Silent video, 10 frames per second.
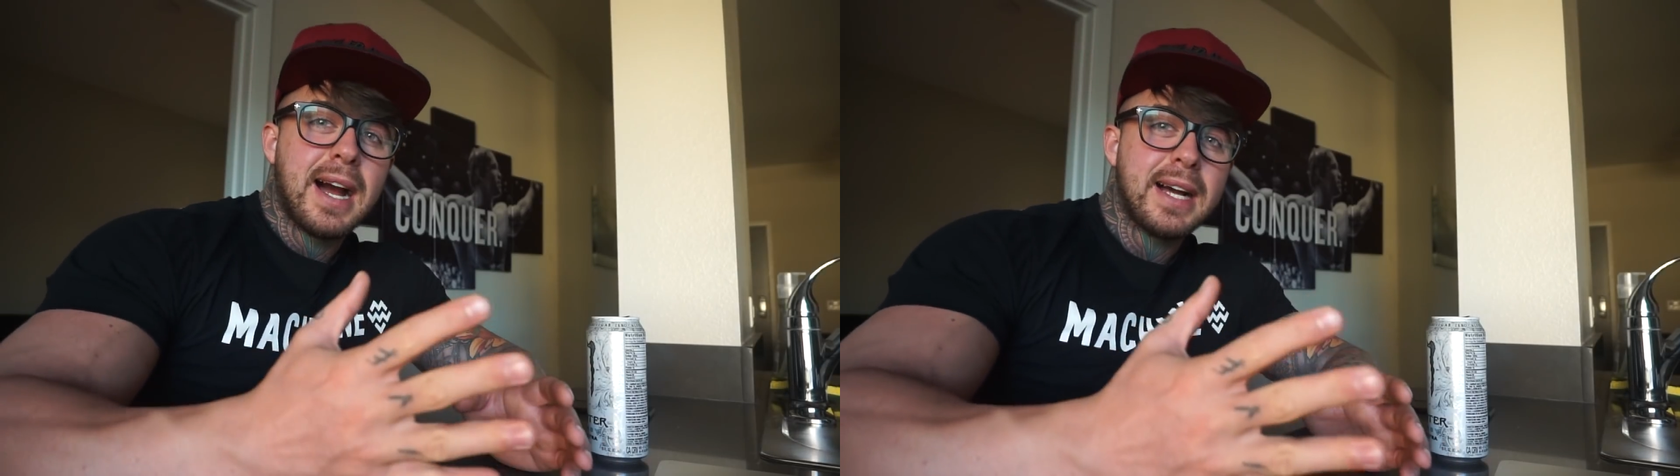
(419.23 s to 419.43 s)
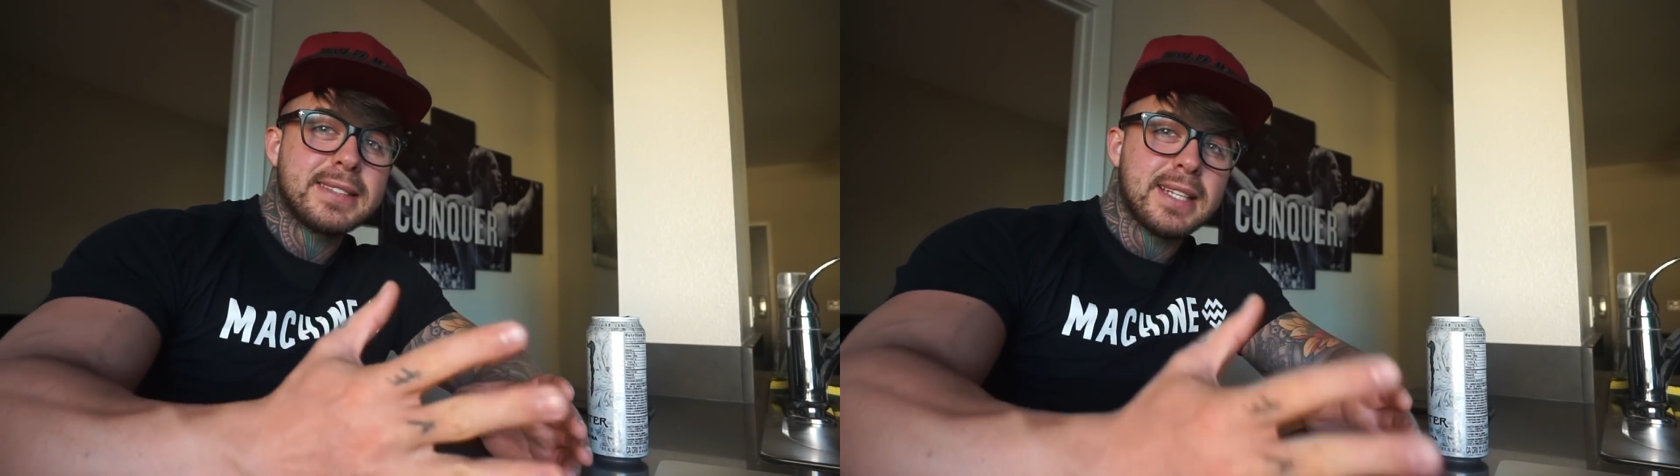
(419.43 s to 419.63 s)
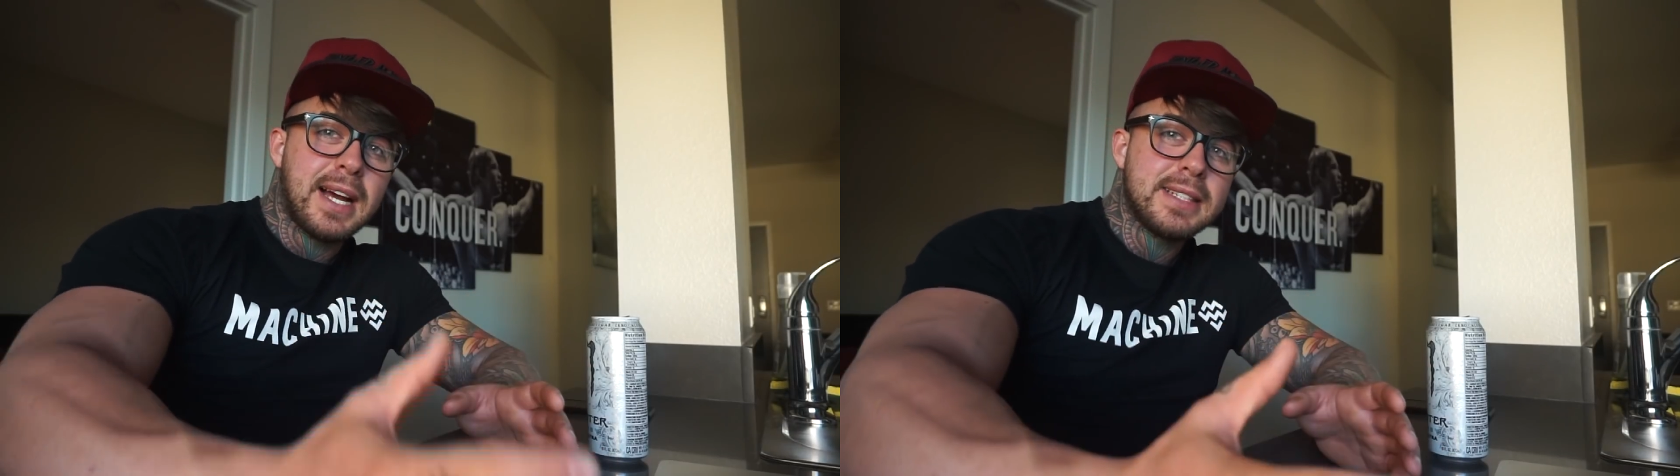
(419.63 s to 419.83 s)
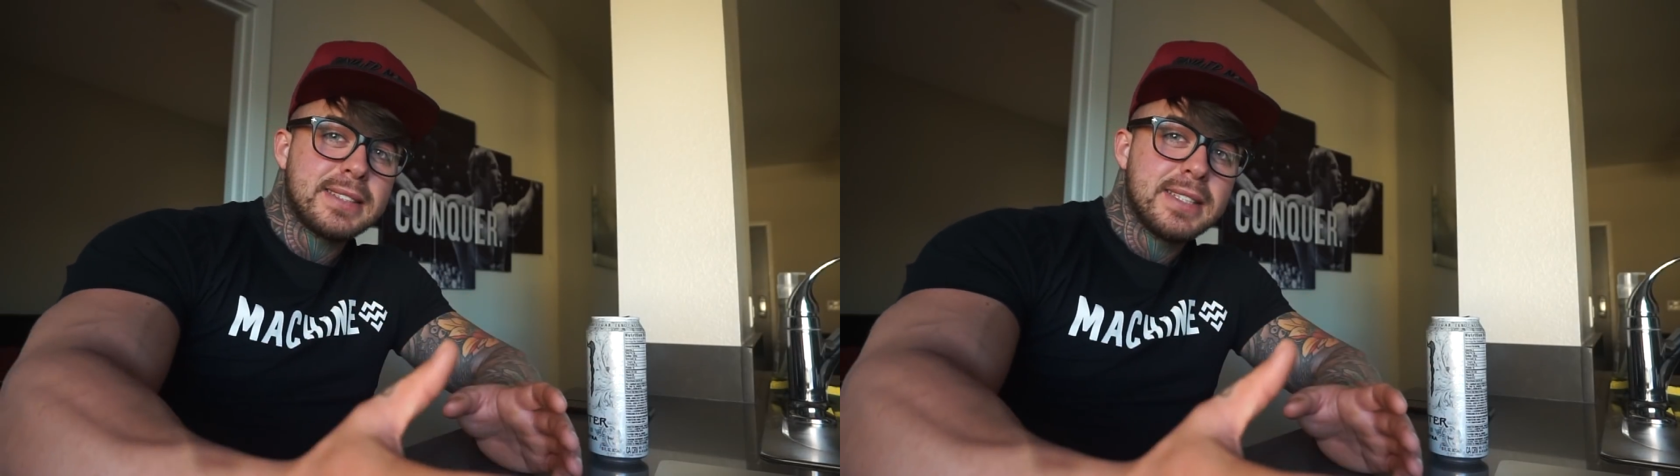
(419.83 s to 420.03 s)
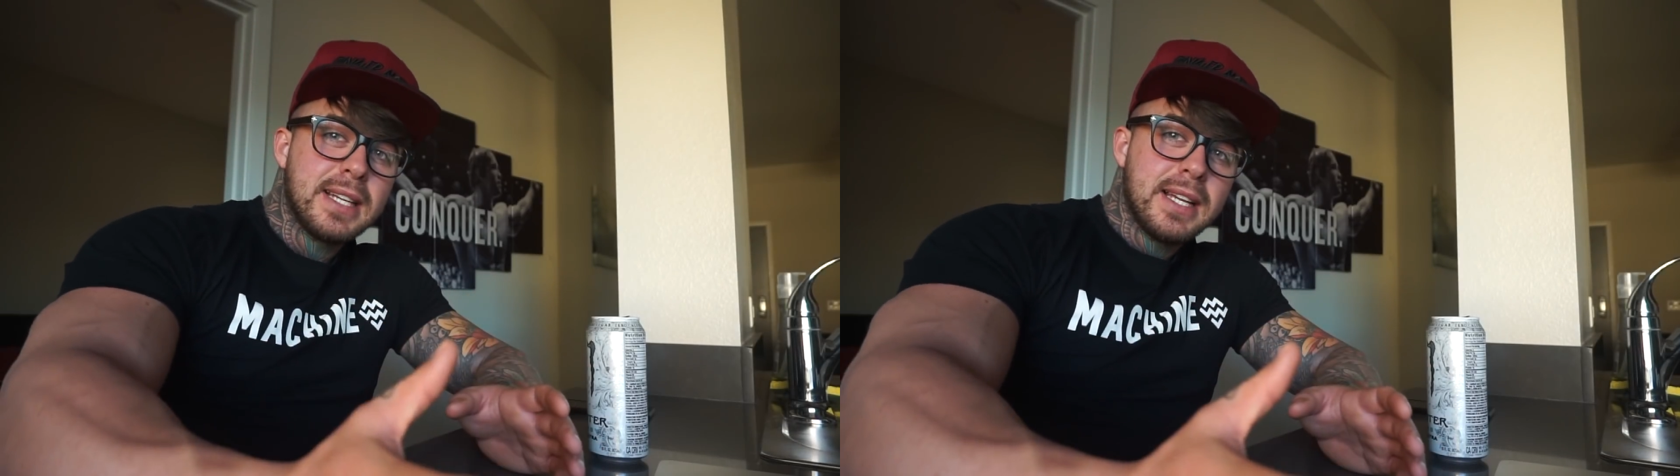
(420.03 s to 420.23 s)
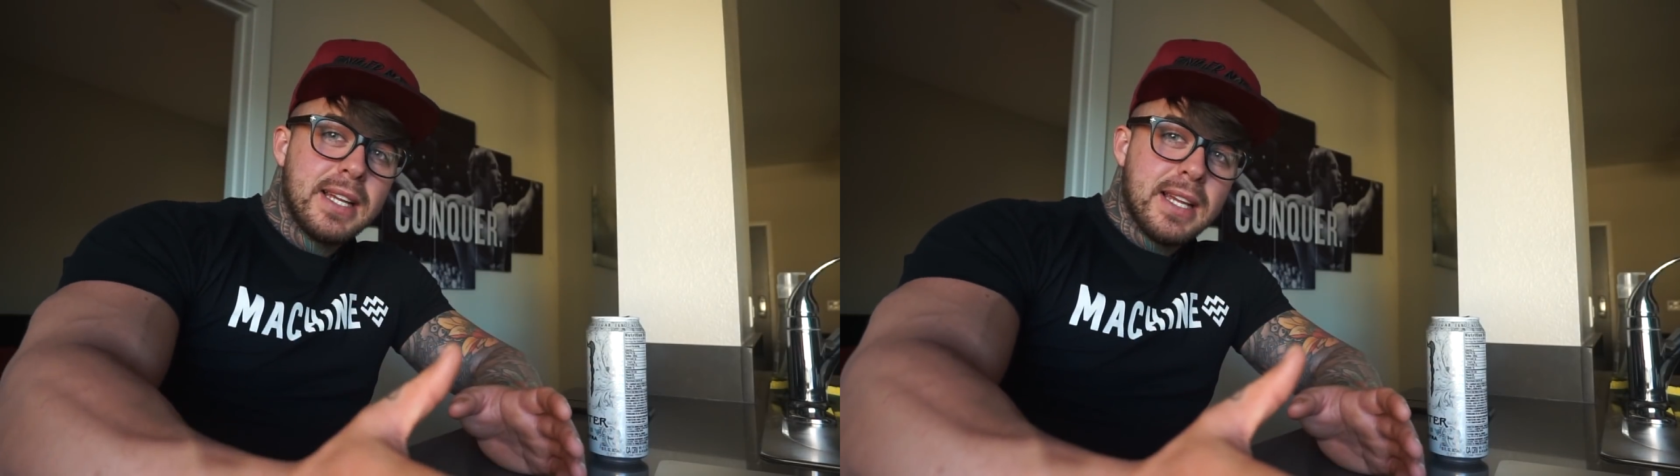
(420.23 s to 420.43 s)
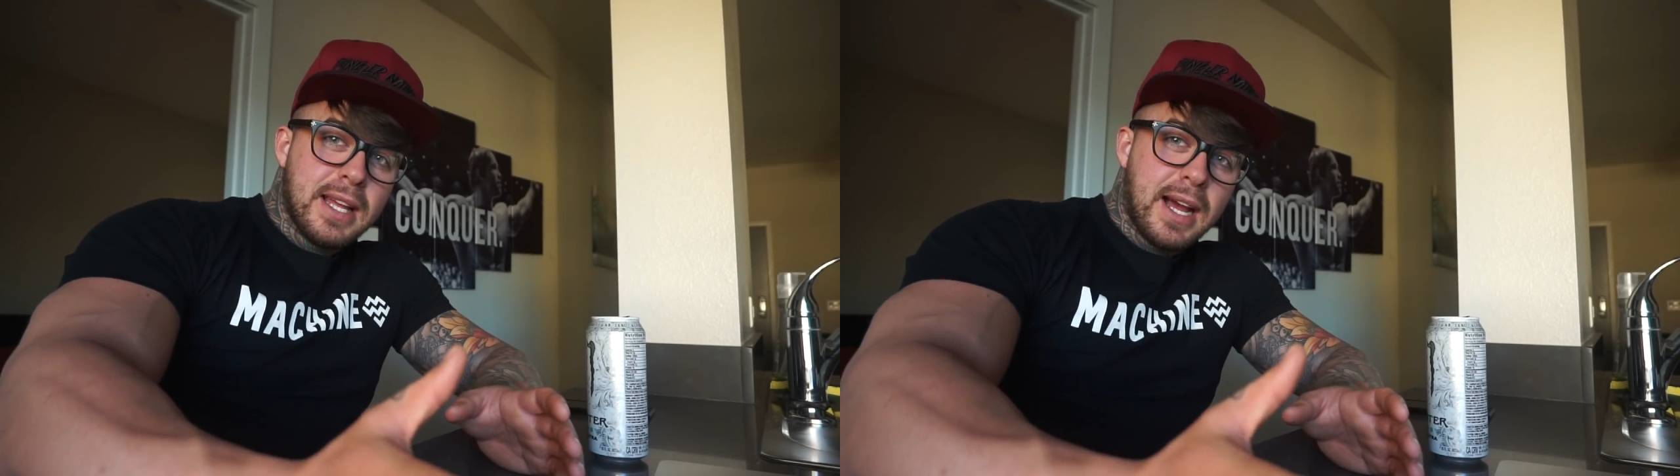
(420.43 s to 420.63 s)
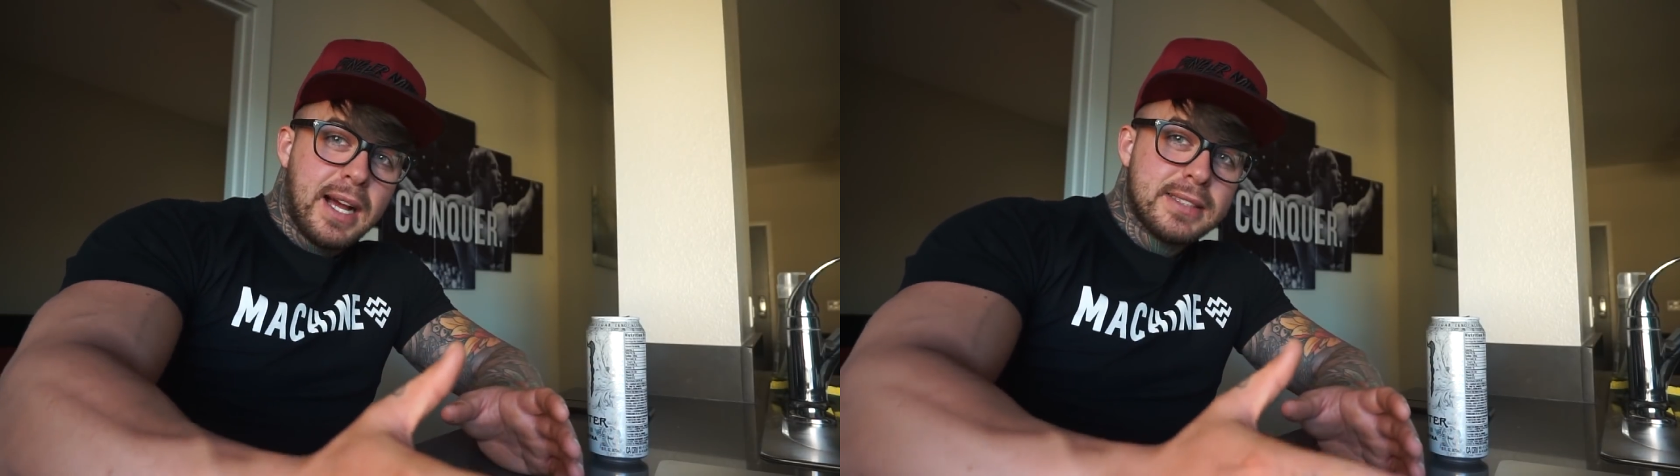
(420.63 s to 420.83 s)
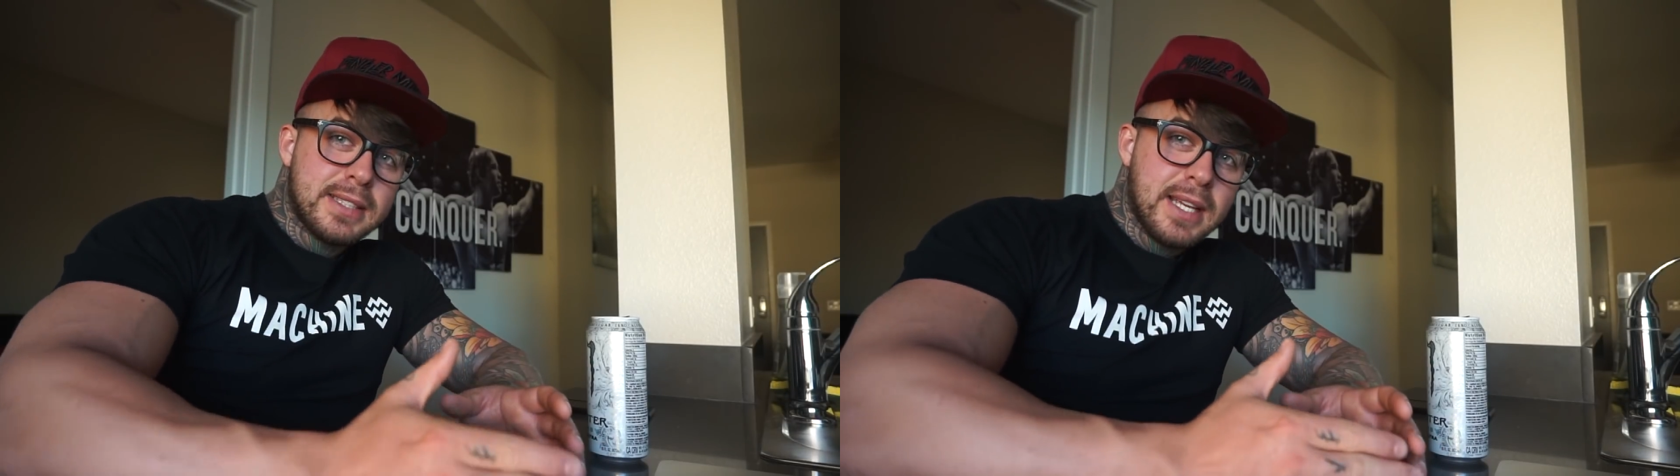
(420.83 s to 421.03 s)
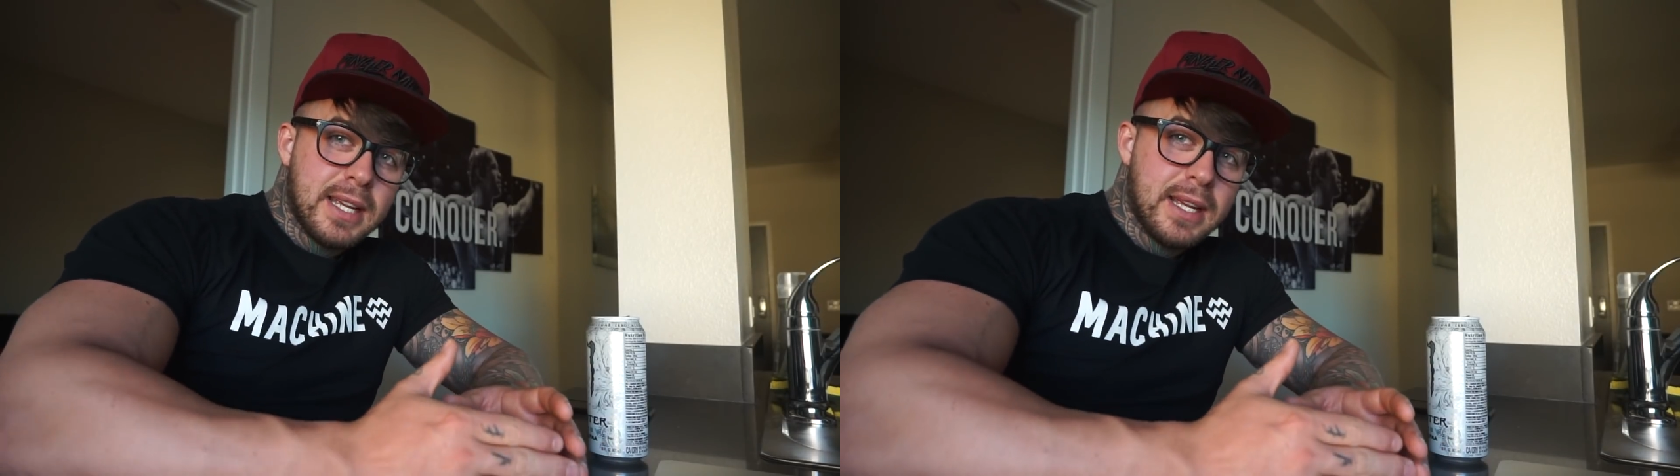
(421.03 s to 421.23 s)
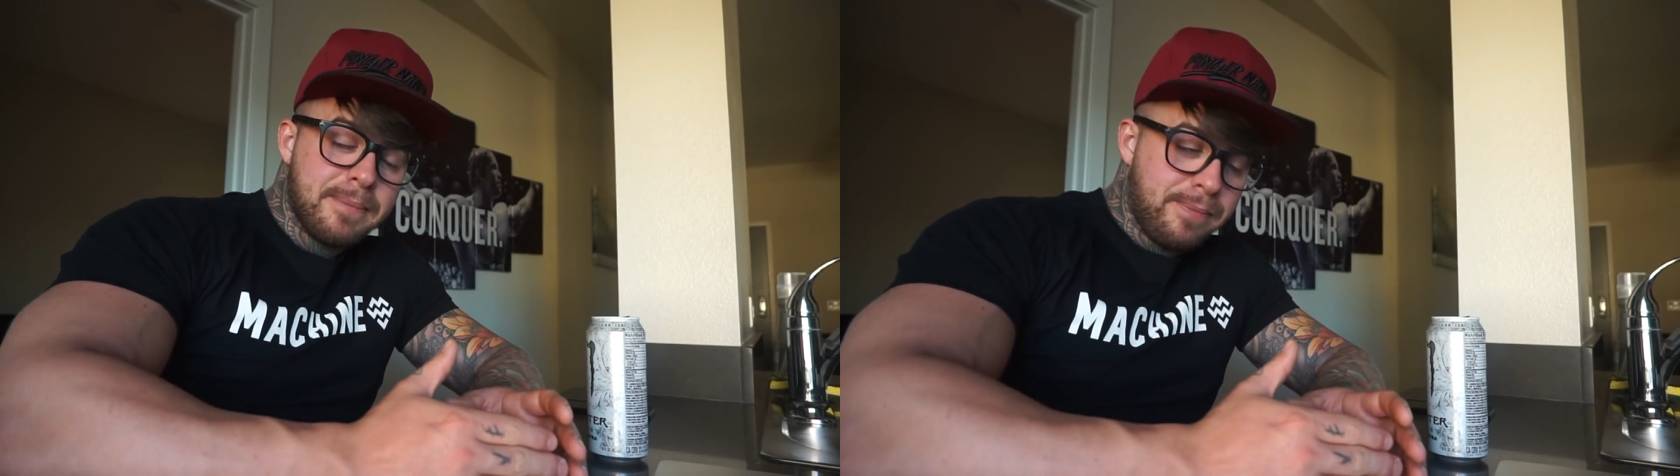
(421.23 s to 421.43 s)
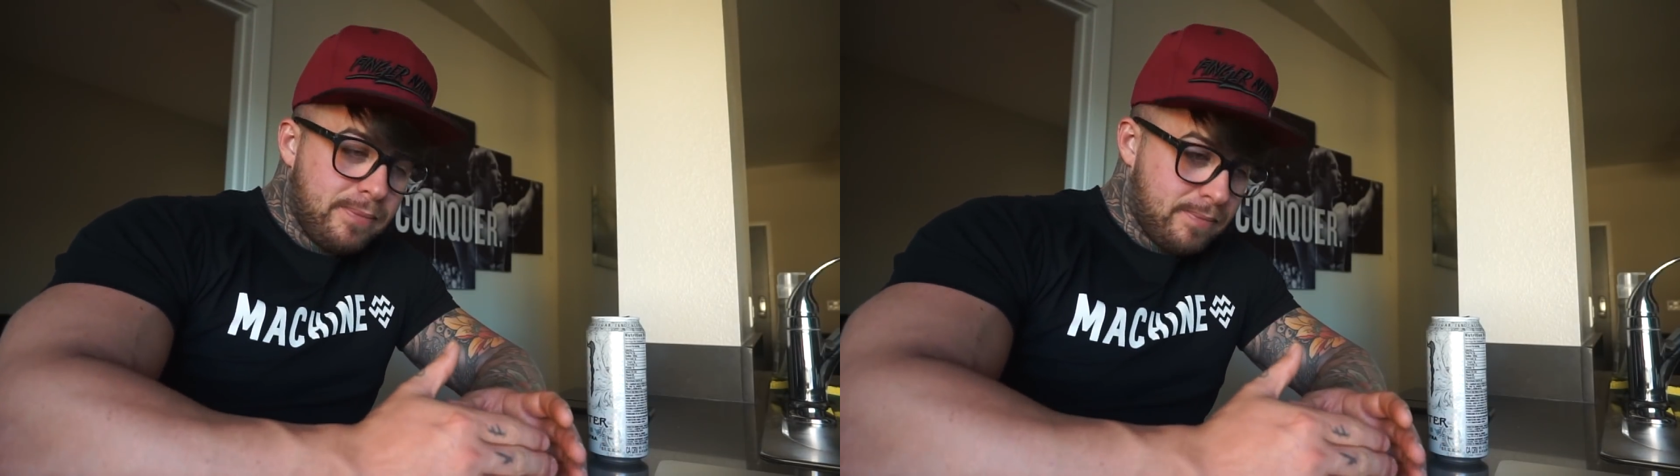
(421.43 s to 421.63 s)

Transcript: Has, has, has, eh,